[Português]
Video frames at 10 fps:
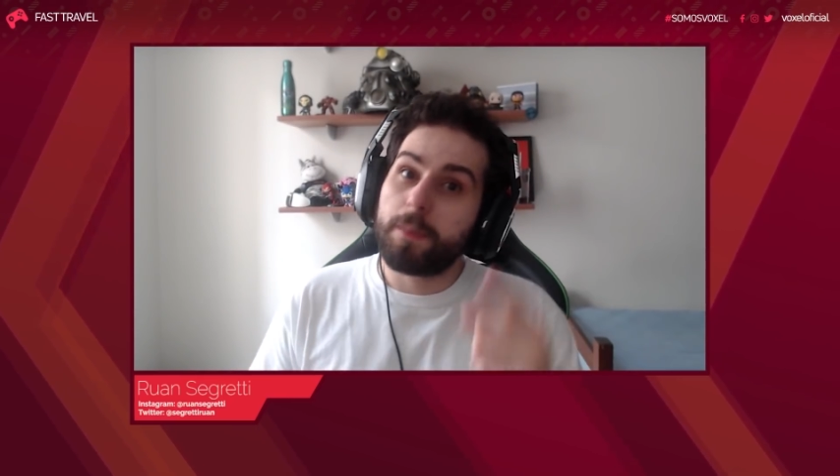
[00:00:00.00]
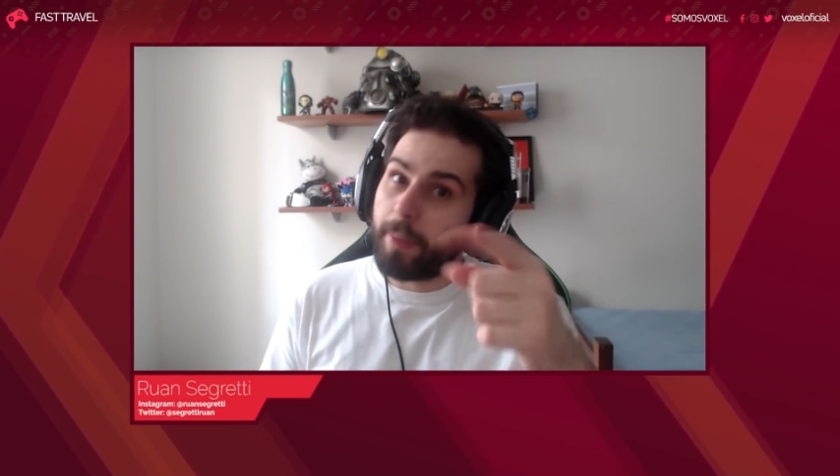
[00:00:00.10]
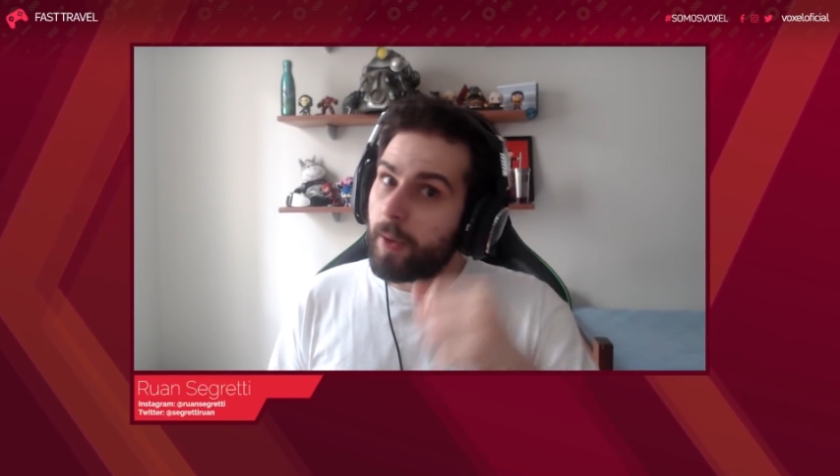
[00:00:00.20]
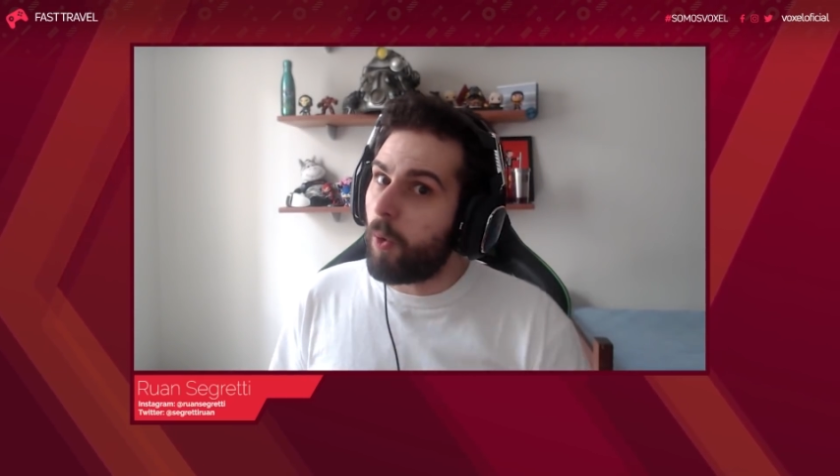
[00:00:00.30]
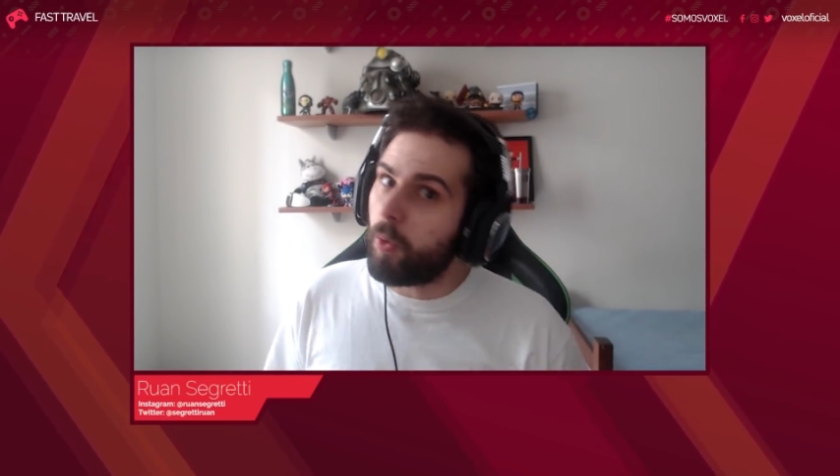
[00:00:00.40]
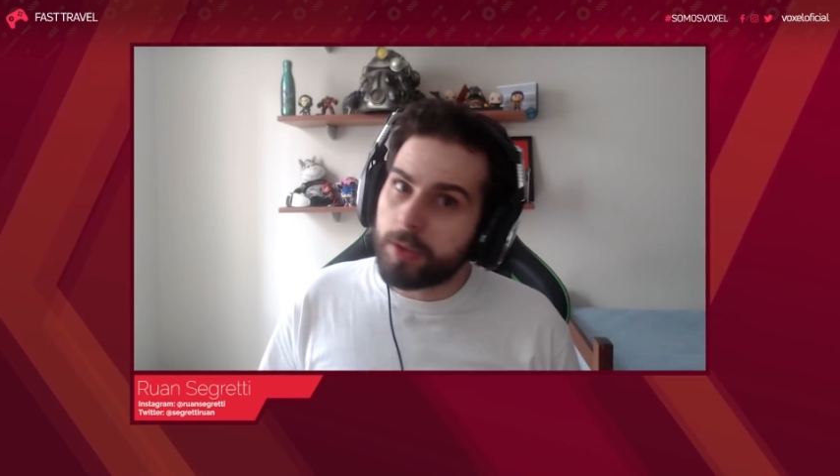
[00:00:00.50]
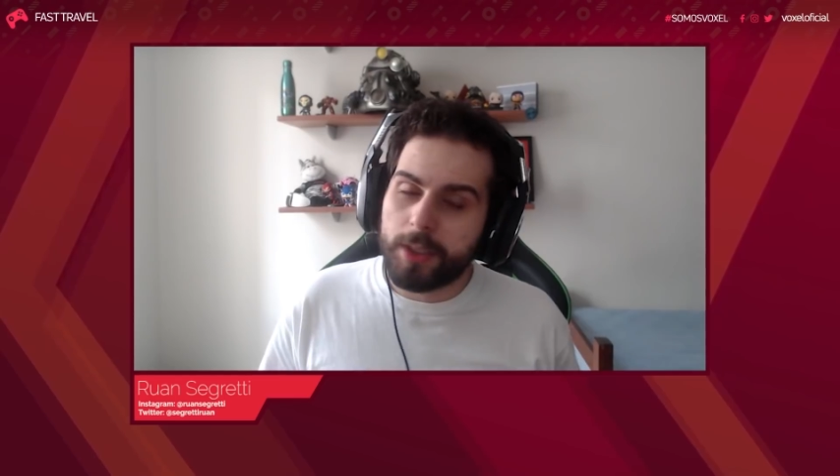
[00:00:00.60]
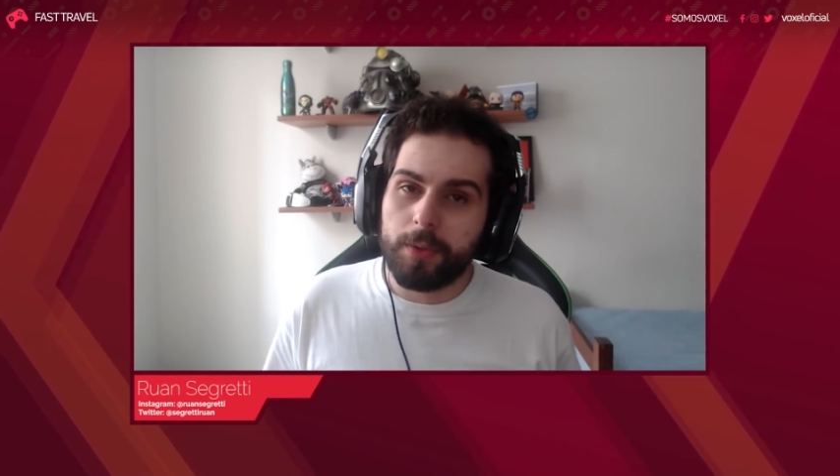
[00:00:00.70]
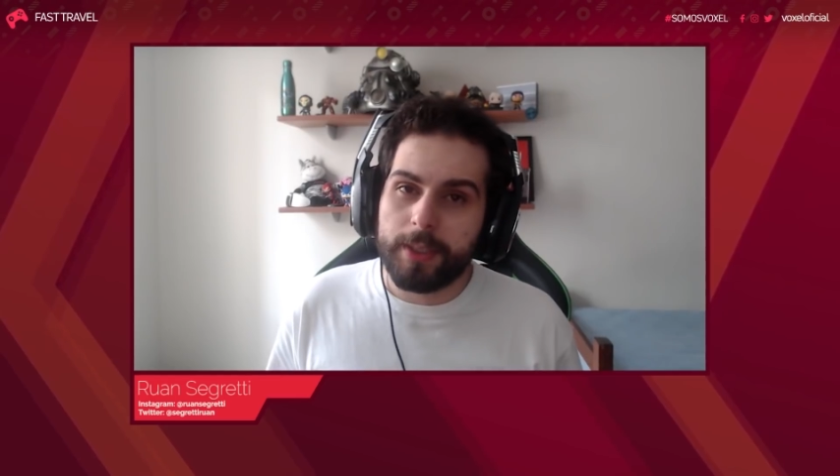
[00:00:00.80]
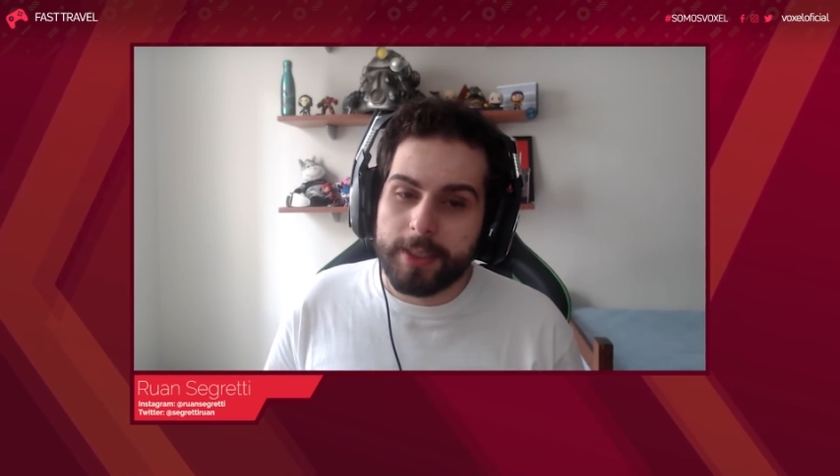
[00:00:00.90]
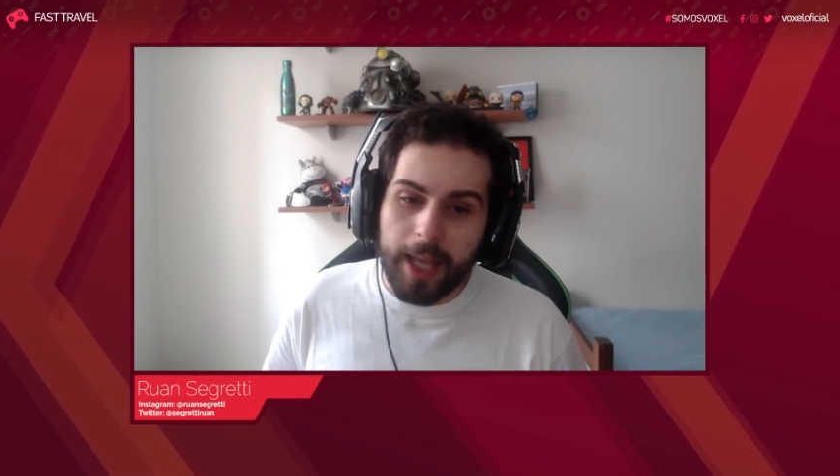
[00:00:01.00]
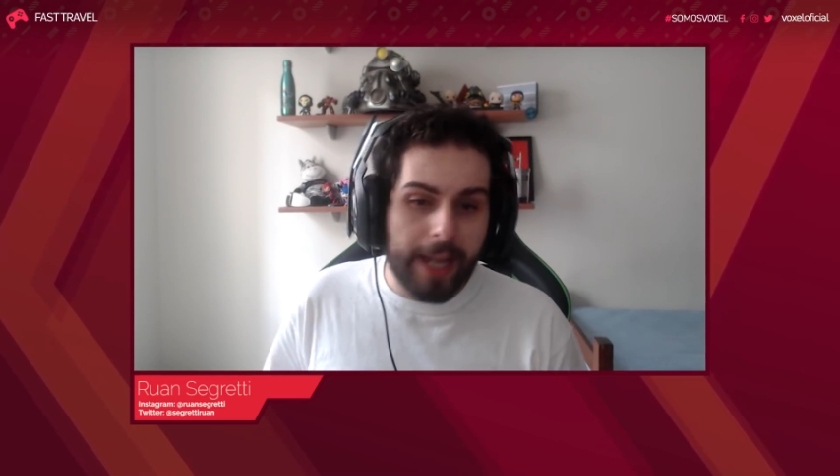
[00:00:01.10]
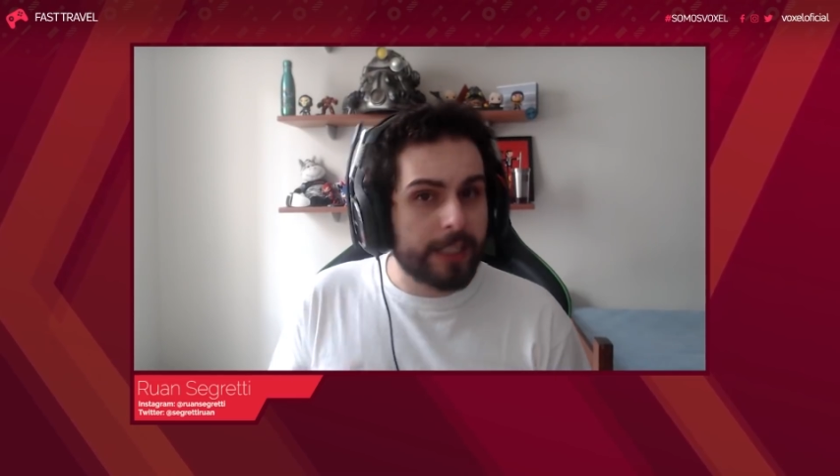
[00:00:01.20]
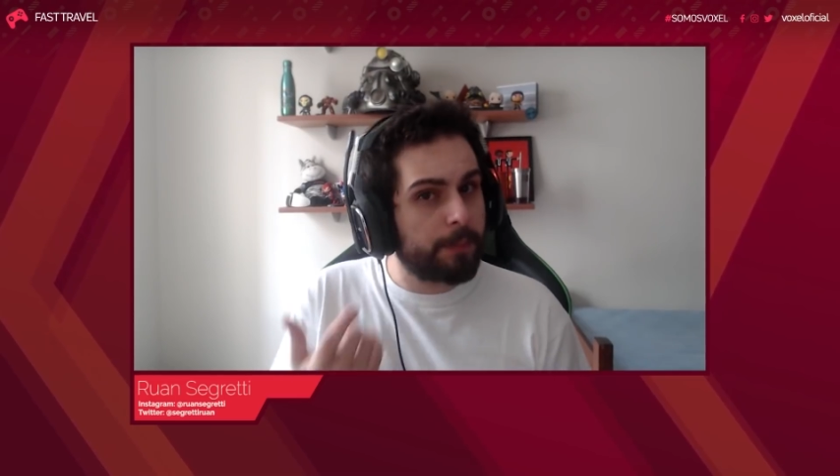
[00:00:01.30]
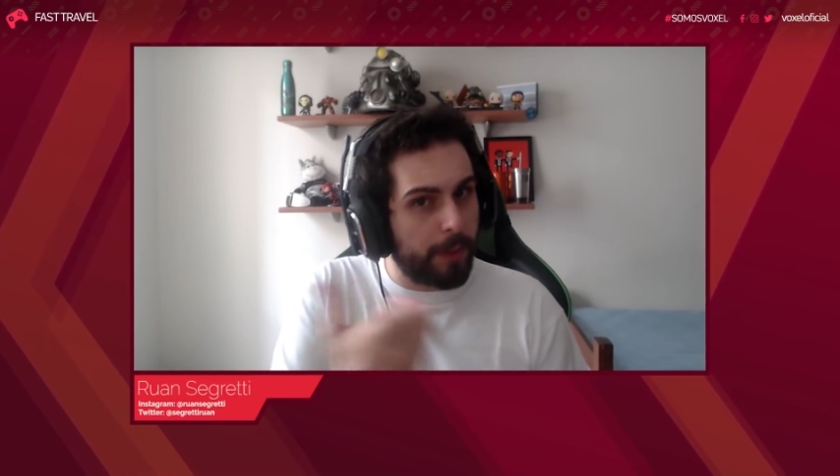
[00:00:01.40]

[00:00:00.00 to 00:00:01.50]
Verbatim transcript: pegou um Series X,